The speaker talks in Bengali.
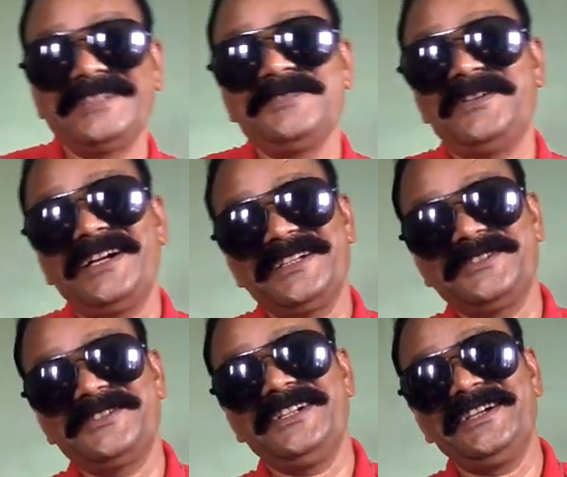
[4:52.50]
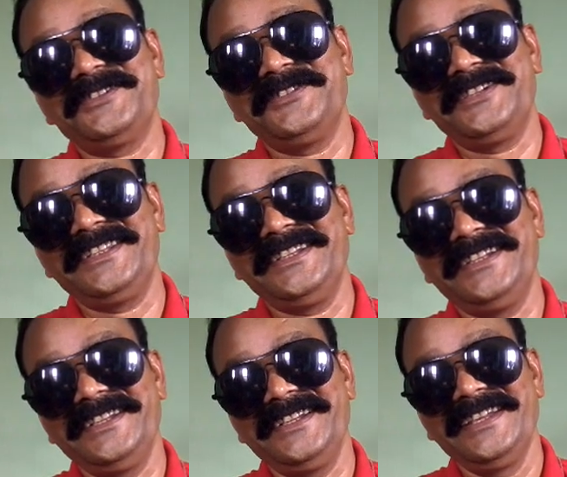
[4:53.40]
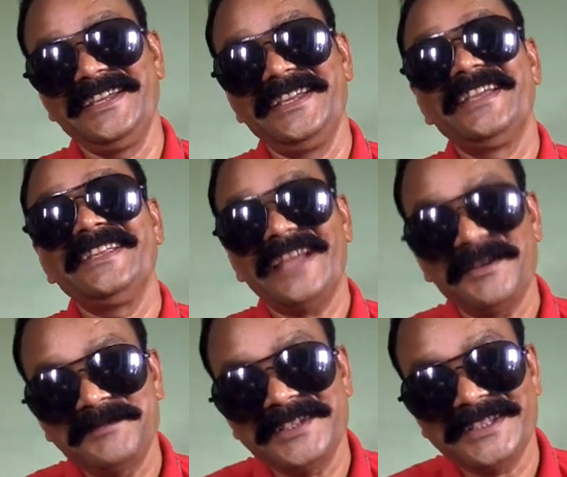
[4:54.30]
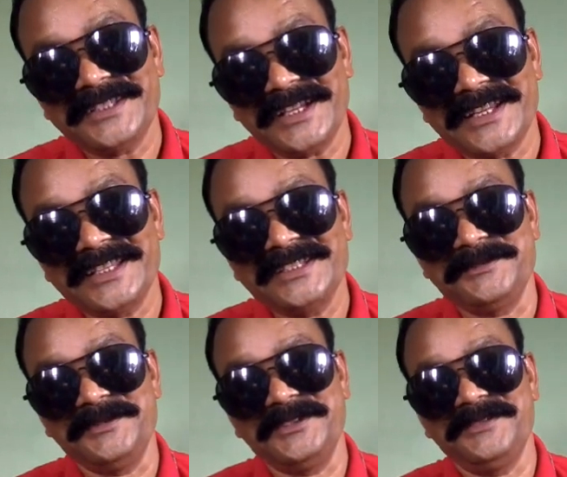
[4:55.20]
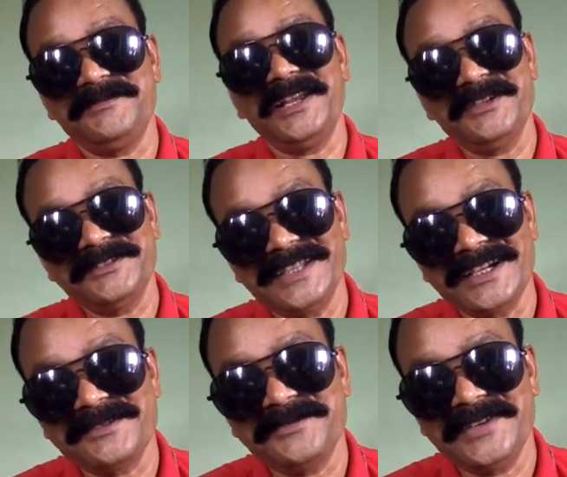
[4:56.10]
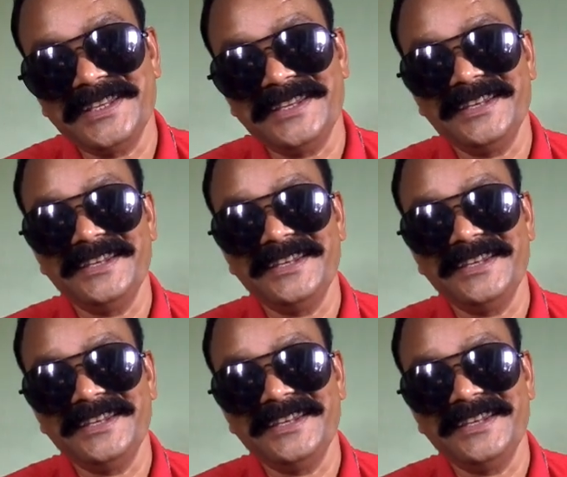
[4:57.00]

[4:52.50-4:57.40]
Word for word: কাছে প্রার্থনা করি আপনি সারা জীবন ভালো থাকবেন